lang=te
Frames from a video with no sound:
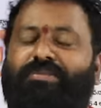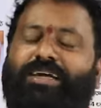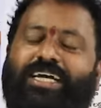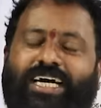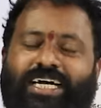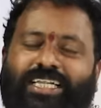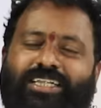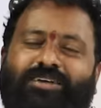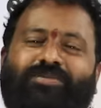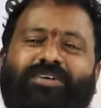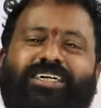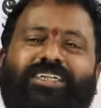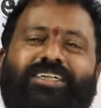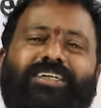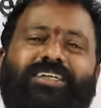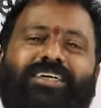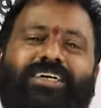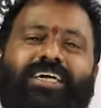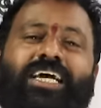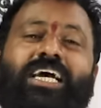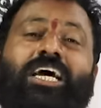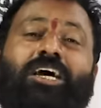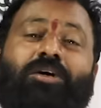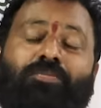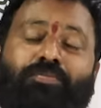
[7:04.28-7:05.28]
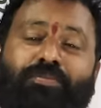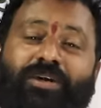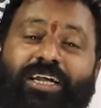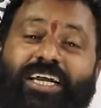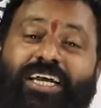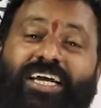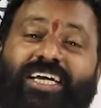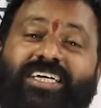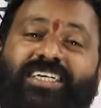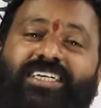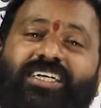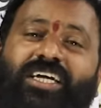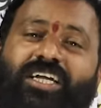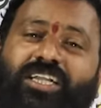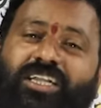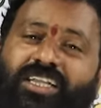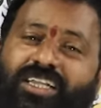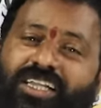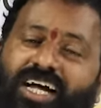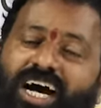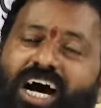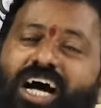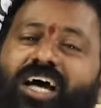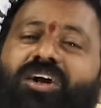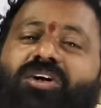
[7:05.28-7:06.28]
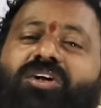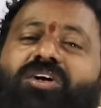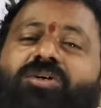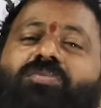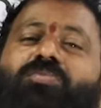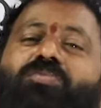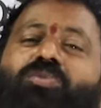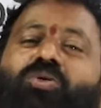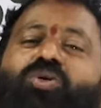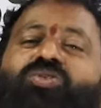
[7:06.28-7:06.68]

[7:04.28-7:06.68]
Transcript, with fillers: మీకు అర్థమవుతుంది మీరు చేసిన దారుణం